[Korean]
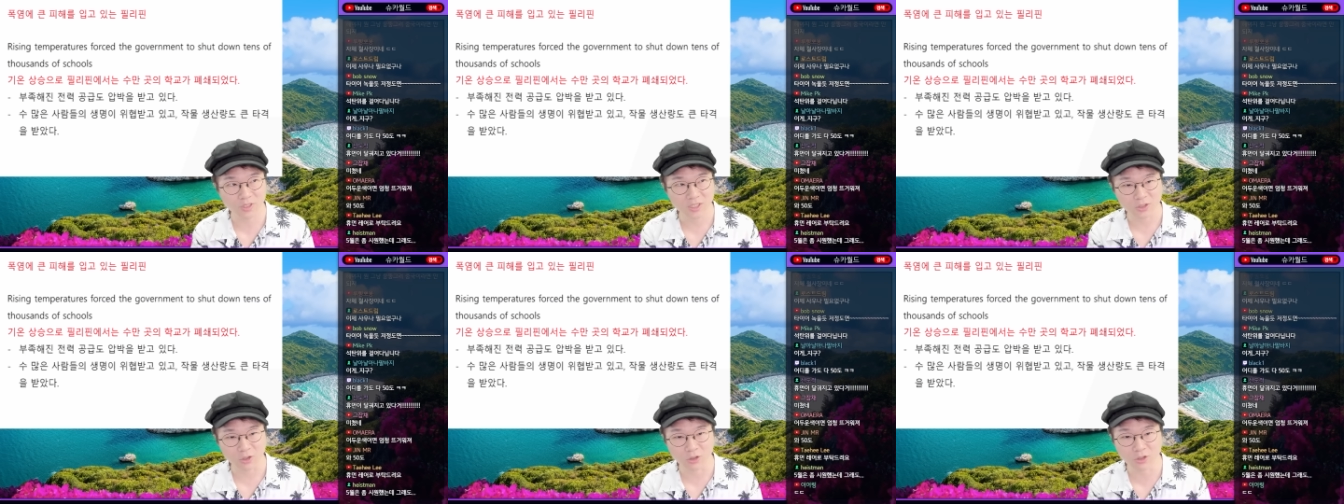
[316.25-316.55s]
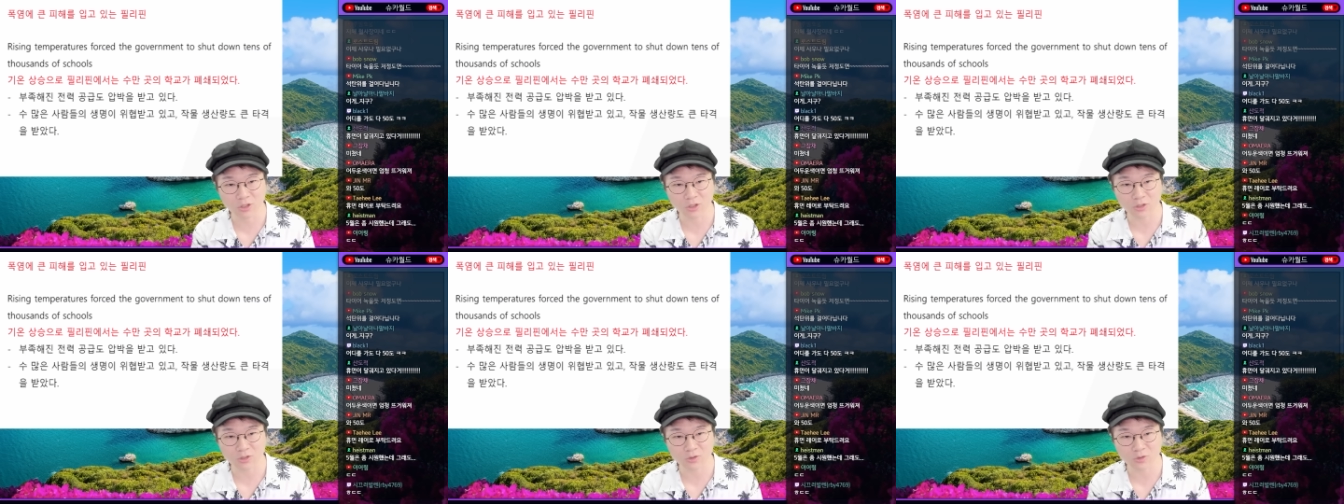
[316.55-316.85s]

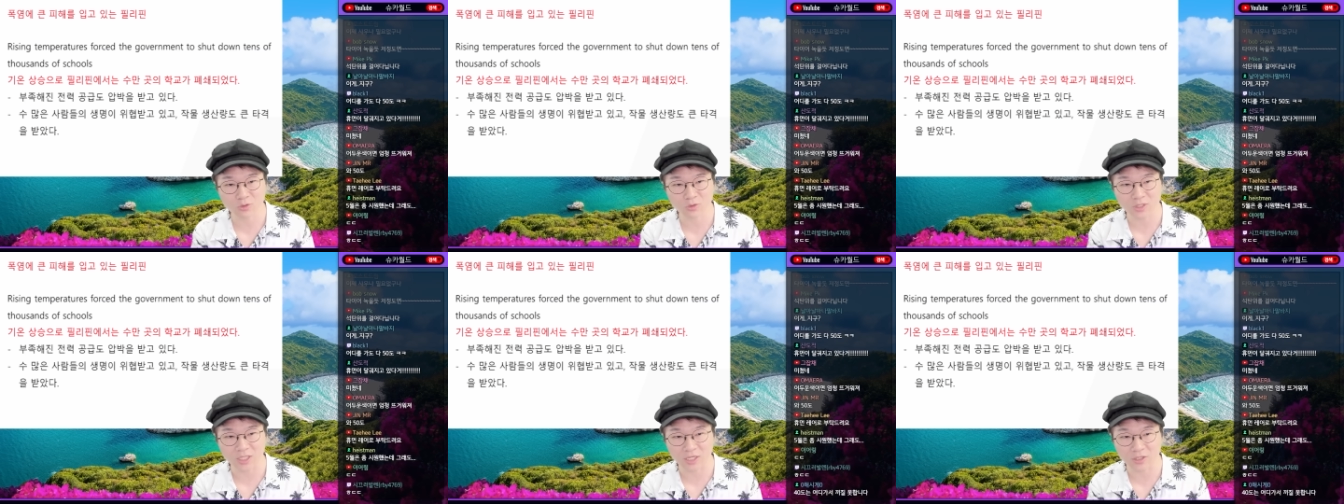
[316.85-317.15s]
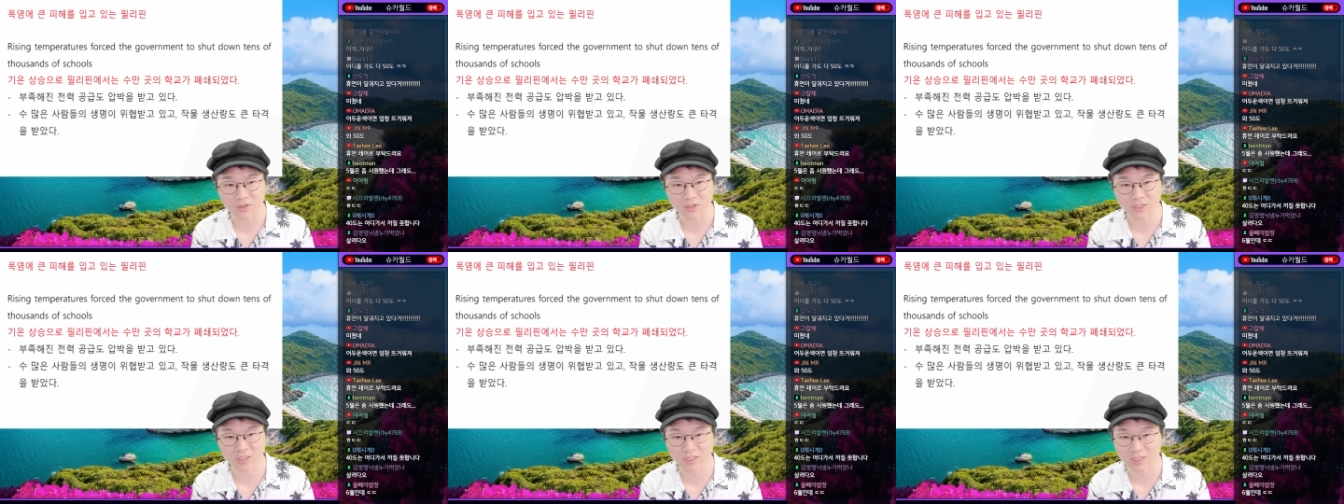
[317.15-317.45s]
전력도
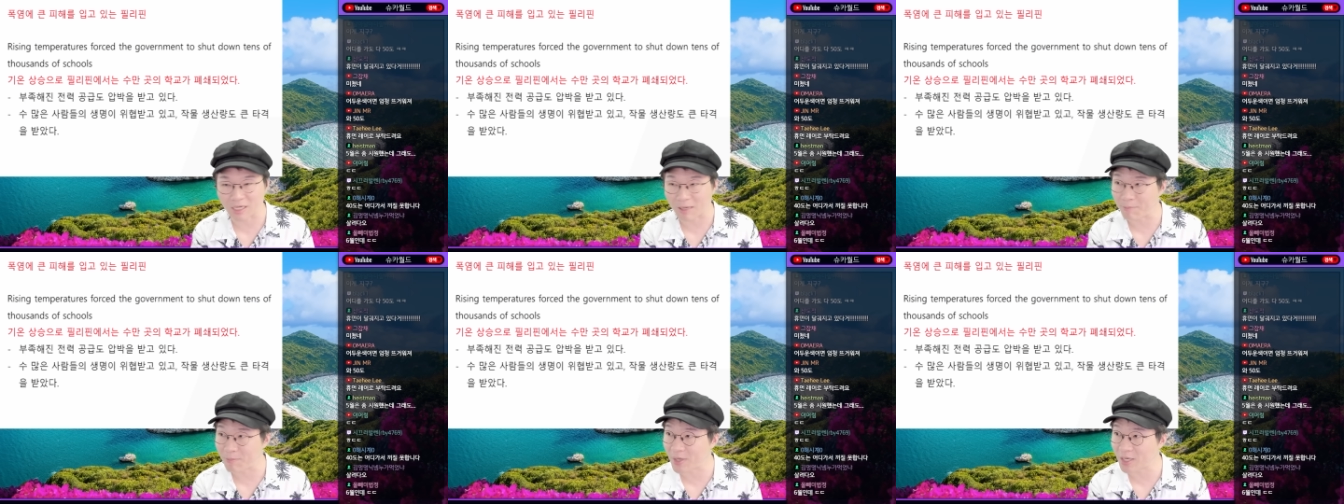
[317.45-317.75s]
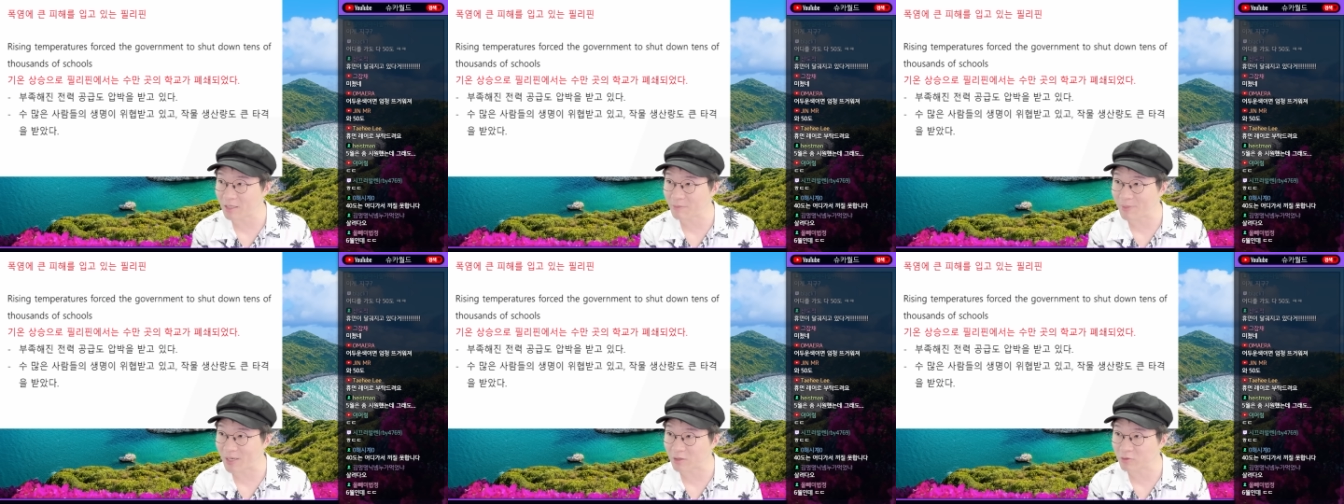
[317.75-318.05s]
당연히
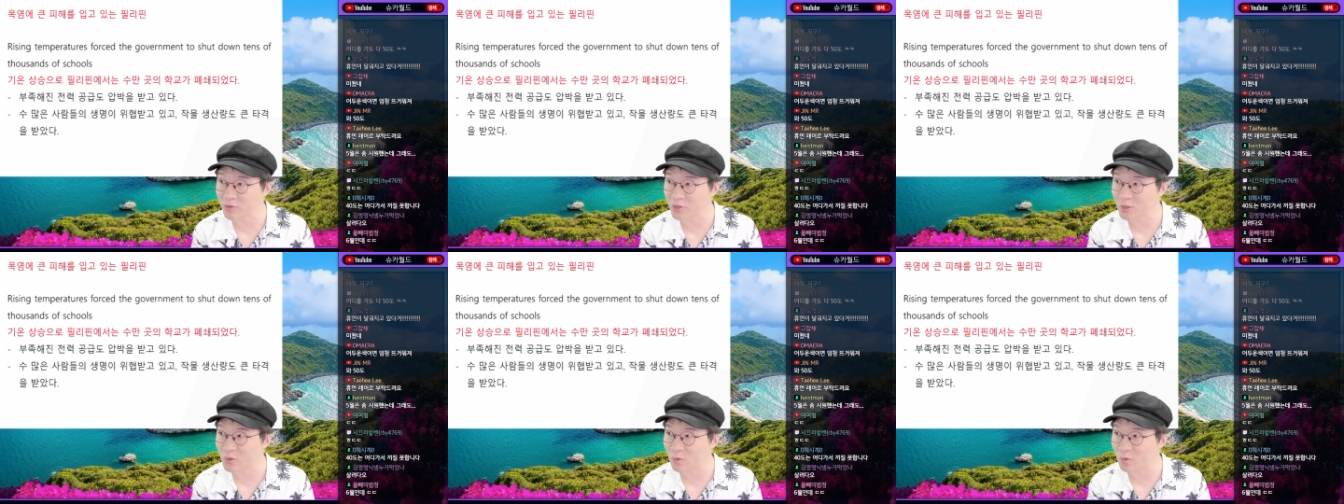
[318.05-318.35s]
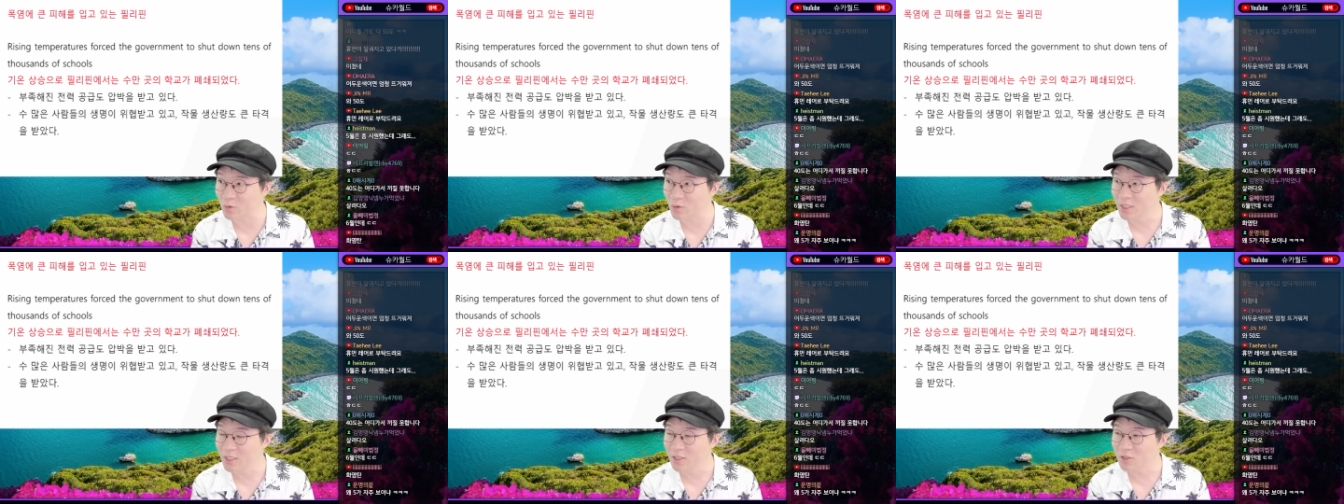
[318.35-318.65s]
압박을 받고
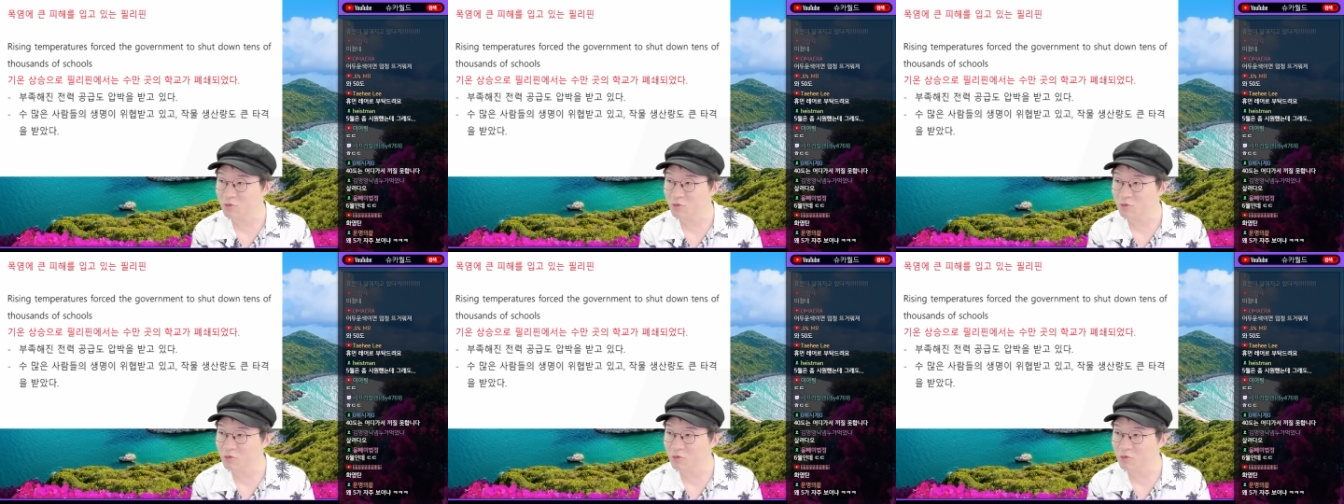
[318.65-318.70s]
있고